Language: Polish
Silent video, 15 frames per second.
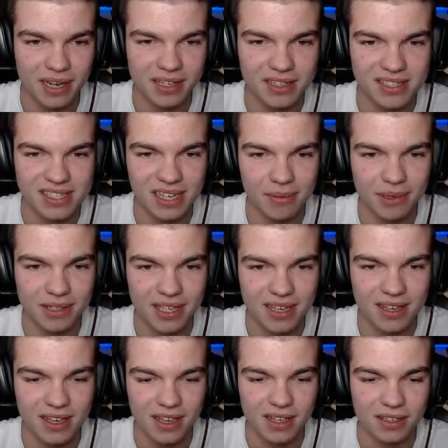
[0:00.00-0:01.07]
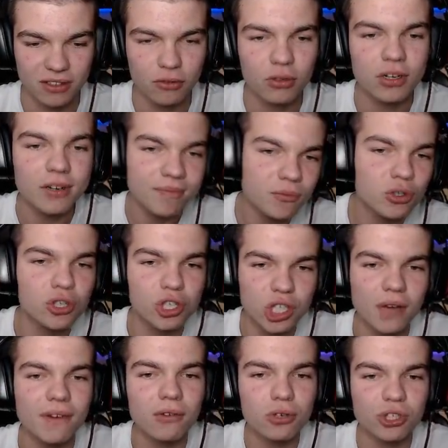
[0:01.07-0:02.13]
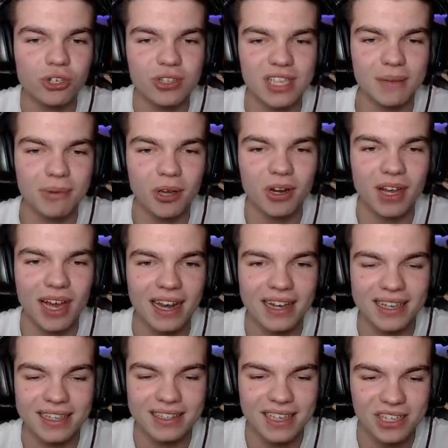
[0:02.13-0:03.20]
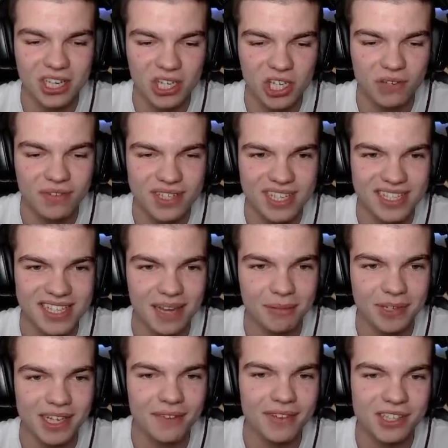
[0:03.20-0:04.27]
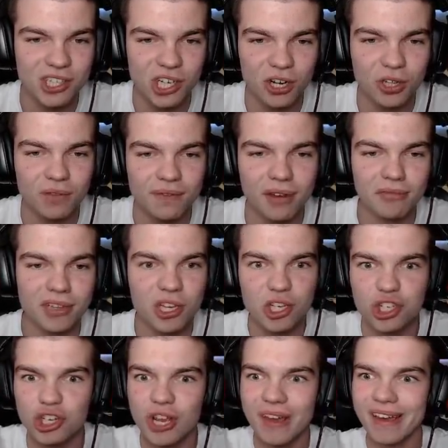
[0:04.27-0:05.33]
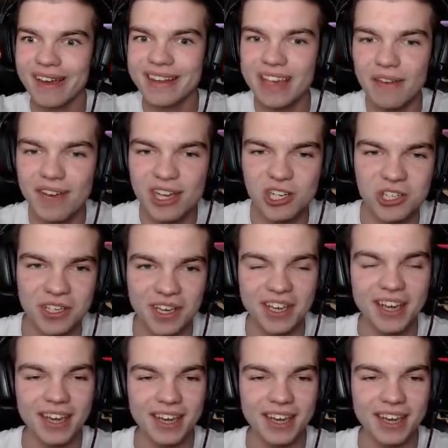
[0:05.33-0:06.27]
jakieś same te, e, e, różowe łóżko zabiorę, ale inne rzeczy wysadzamy Nawet zieloną wełnę już, nieważne